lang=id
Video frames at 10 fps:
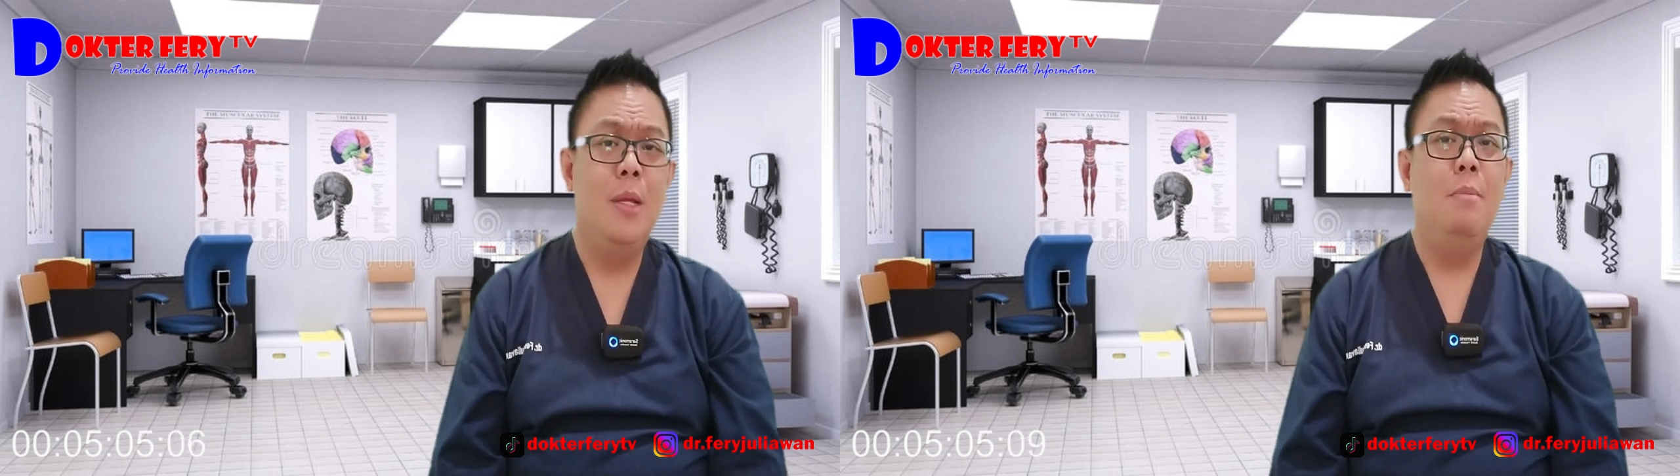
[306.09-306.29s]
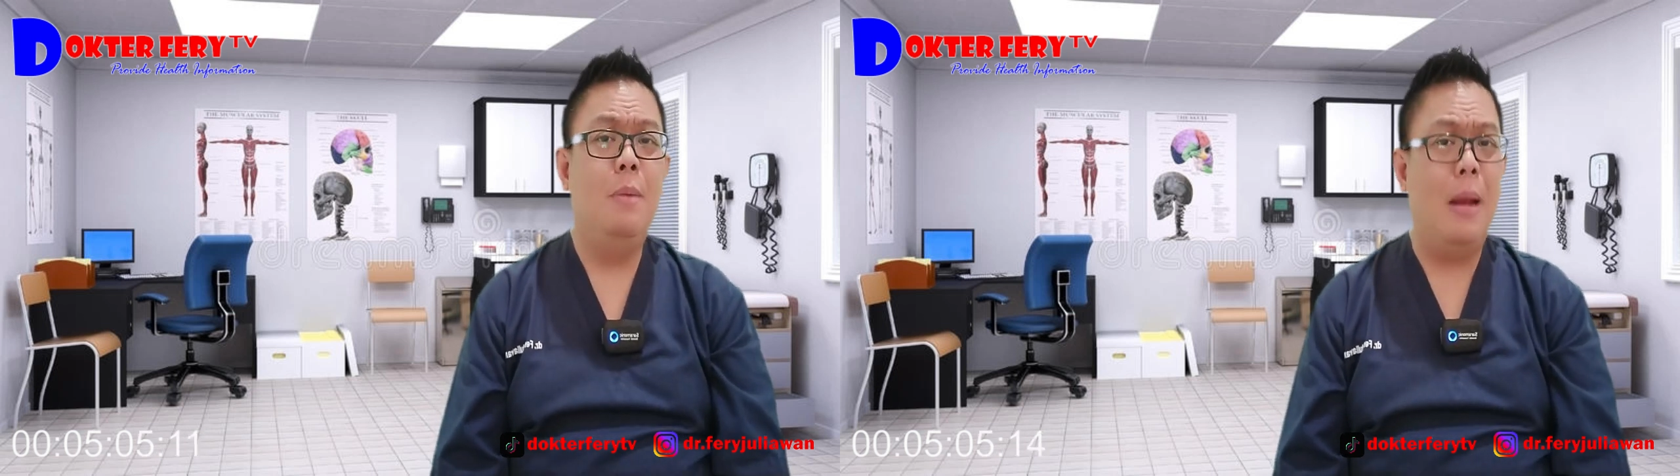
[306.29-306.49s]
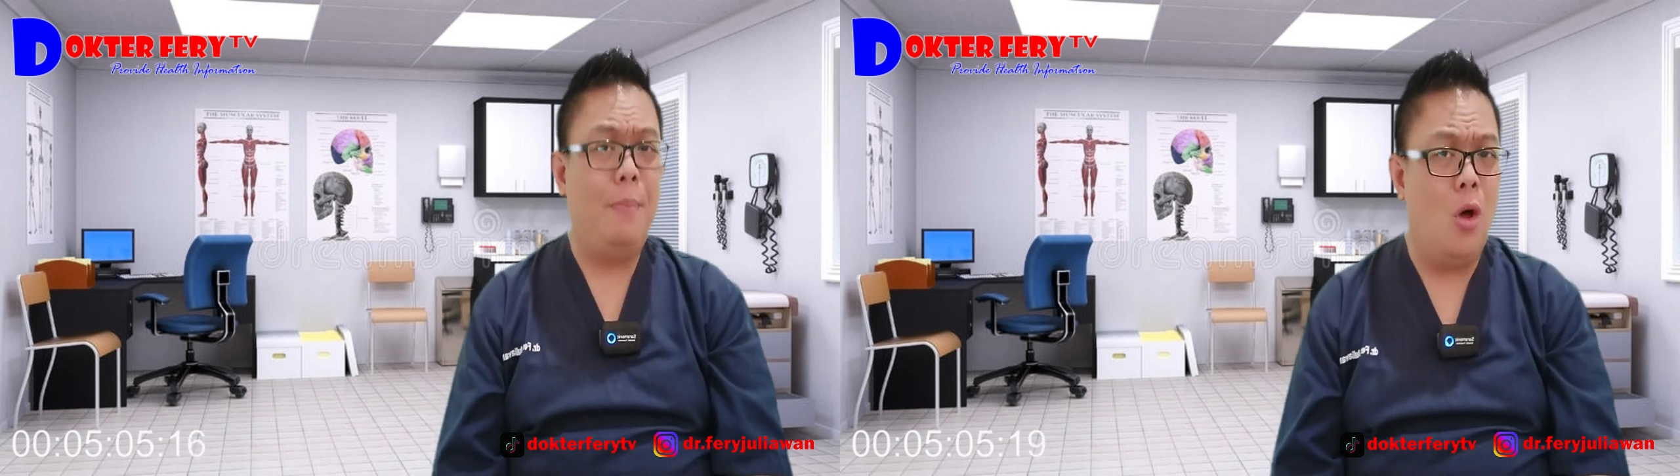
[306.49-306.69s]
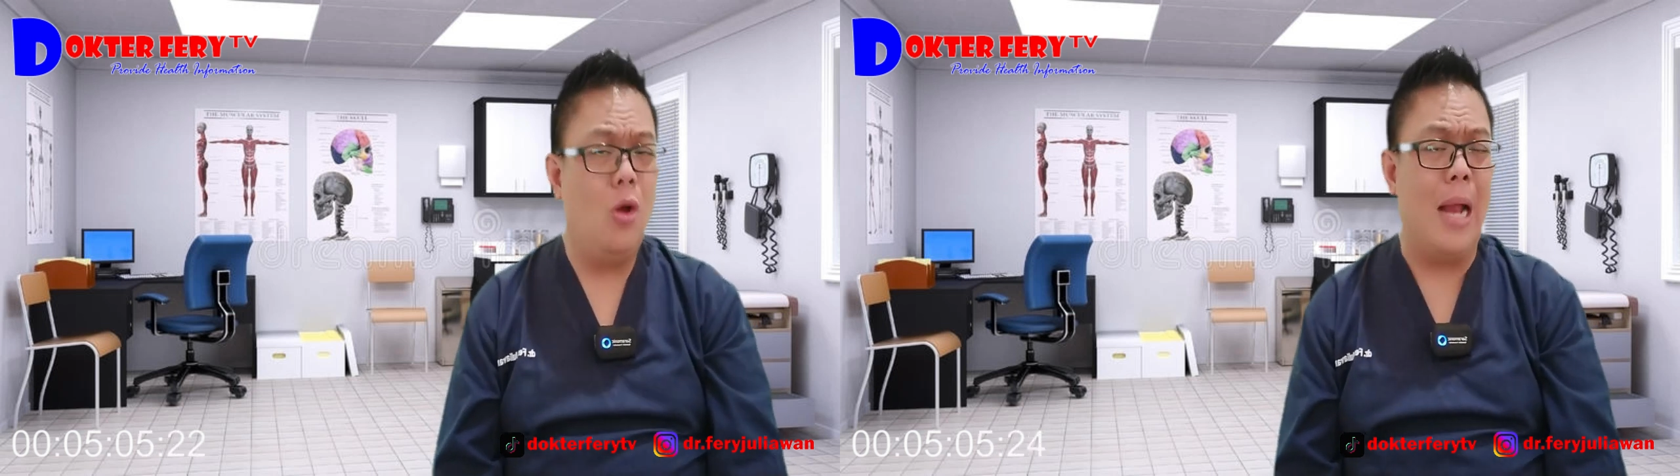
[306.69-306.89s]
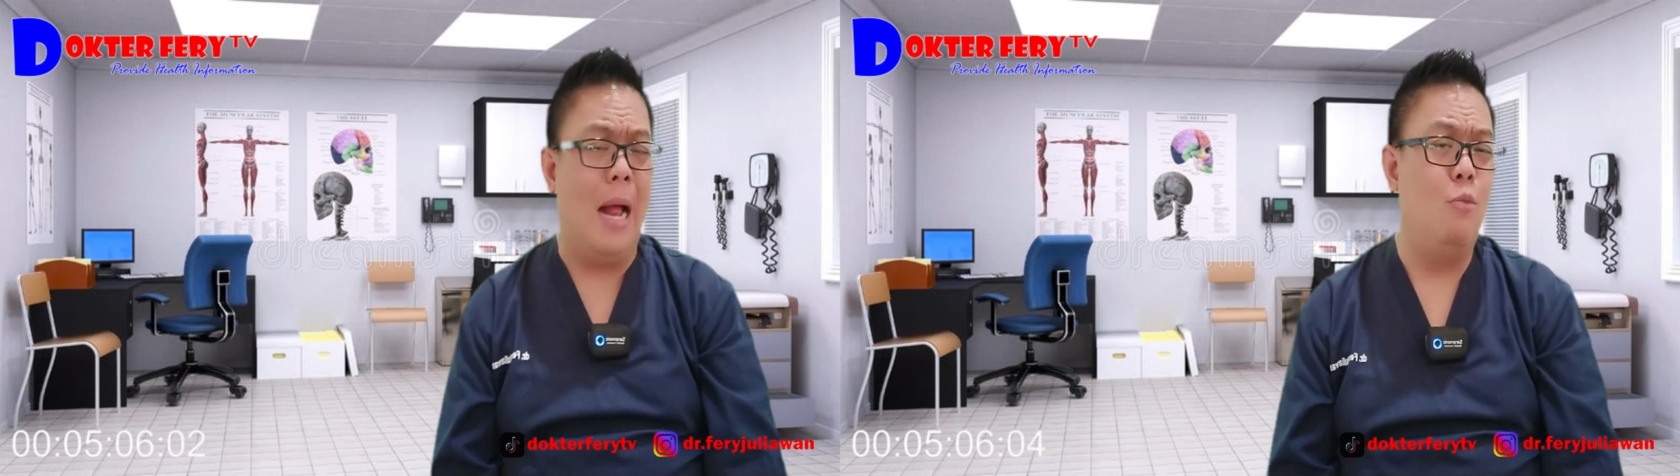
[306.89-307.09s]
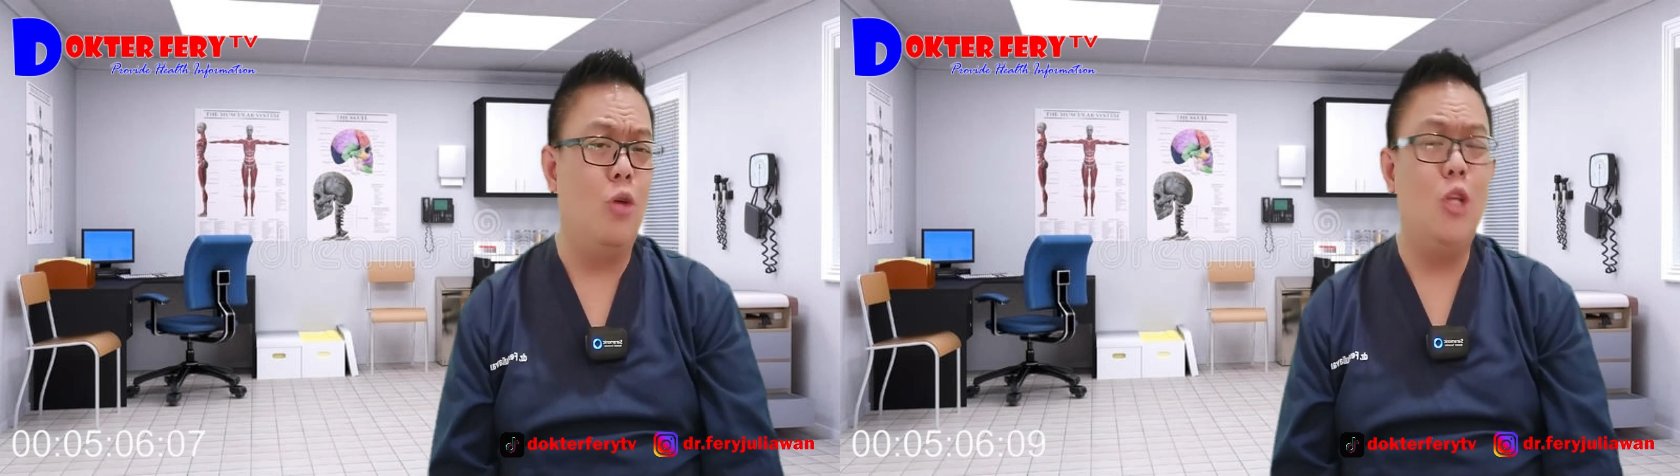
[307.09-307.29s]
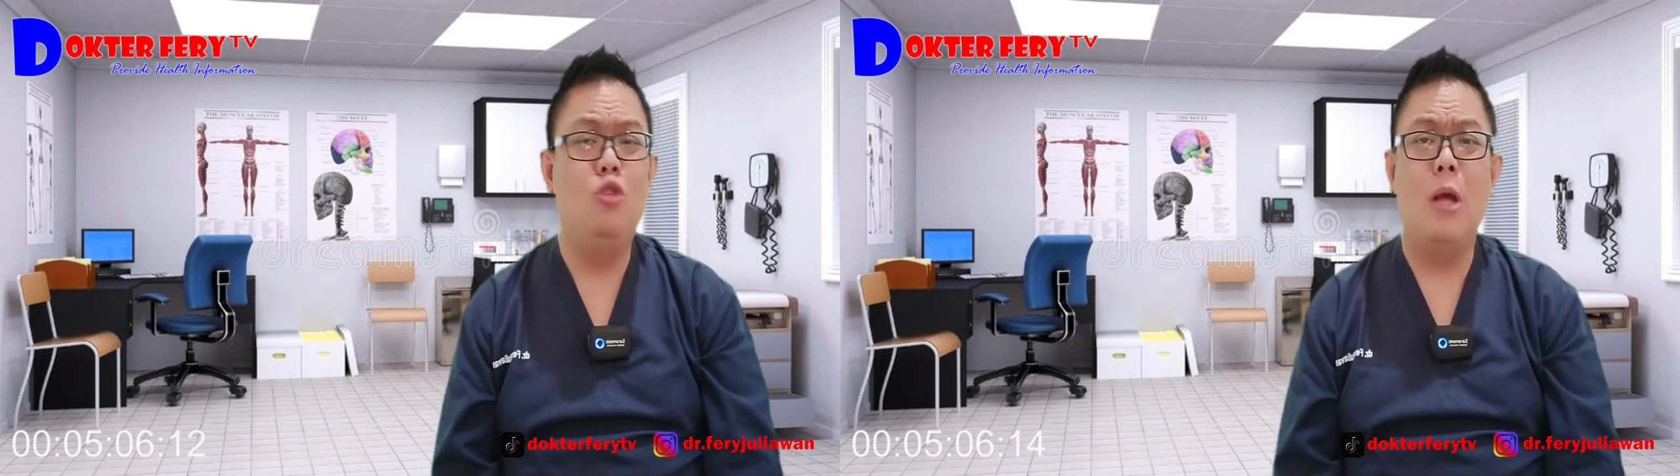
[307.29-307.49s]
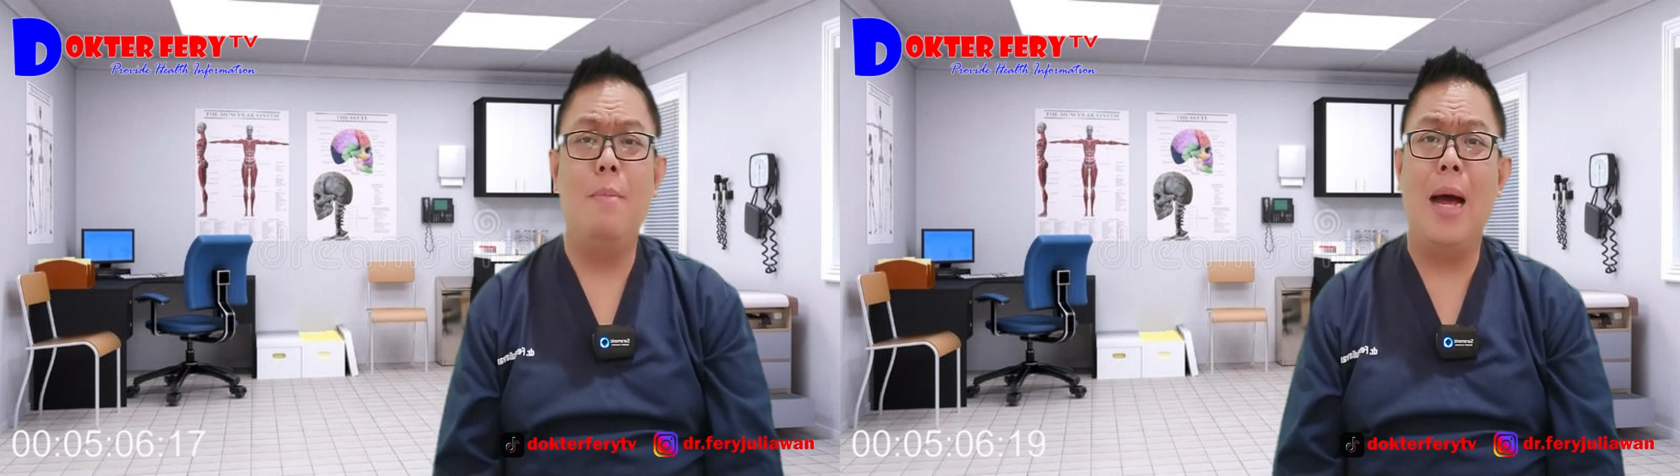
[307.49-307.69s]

Beberapa orang mungkin juga